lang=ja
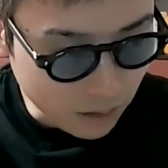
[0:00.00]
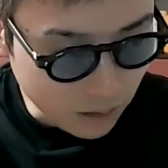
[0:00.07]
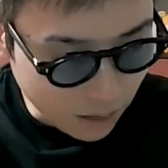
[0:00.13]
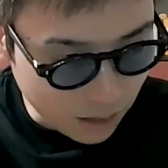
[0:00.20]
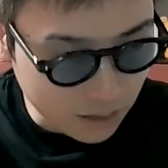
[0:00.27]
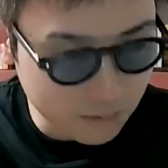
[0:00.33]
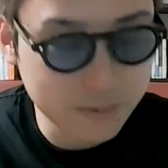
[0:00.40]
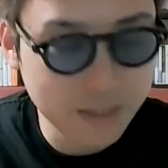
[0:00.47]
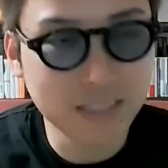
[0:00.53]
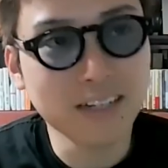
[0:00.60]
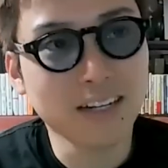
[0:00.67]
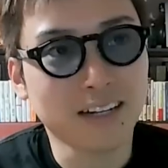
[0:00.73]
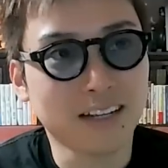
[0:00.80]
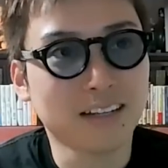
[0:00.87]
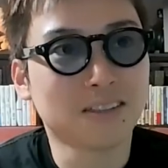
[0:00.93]
はい。まあ
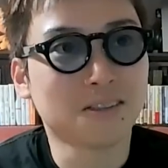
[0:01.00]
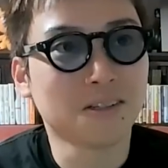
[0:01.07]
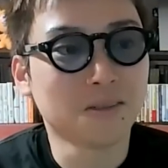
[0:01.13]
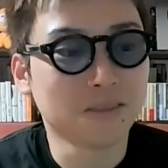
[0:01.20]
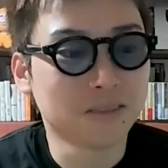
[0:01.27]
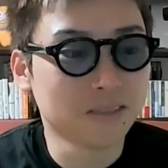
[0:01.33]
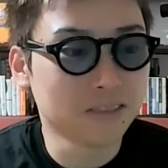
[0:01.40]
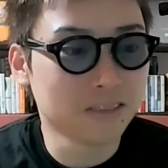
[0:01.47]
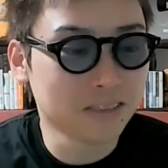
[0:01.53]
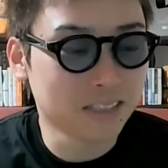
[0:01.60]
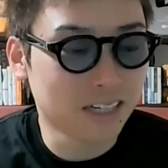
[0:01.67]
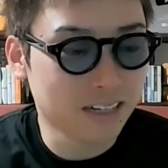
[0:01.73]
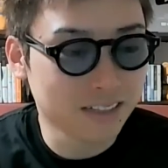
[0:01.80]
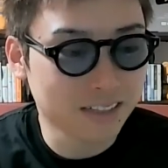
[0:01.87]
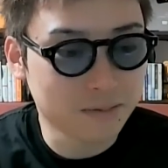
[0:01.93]
ただね、それを
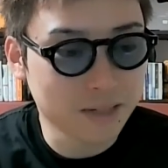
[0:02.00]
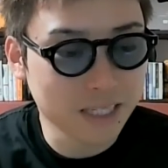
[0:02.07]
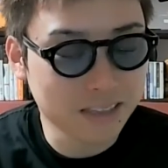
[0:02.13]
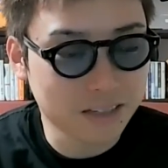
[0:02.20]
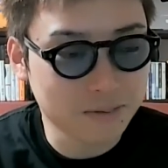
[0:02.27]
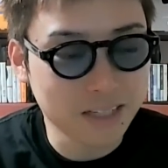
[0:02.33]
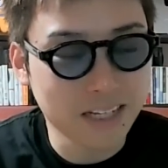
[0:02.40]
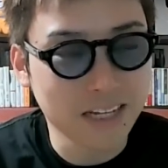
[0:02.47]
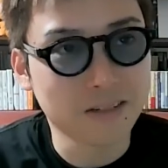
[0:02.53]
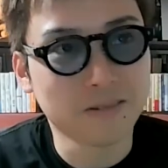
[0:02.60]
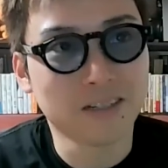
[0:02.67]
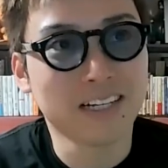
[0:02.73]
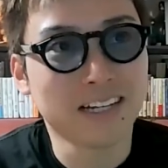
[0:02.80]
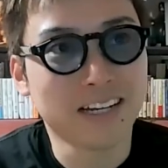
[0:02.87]
Google が黙って見ているわ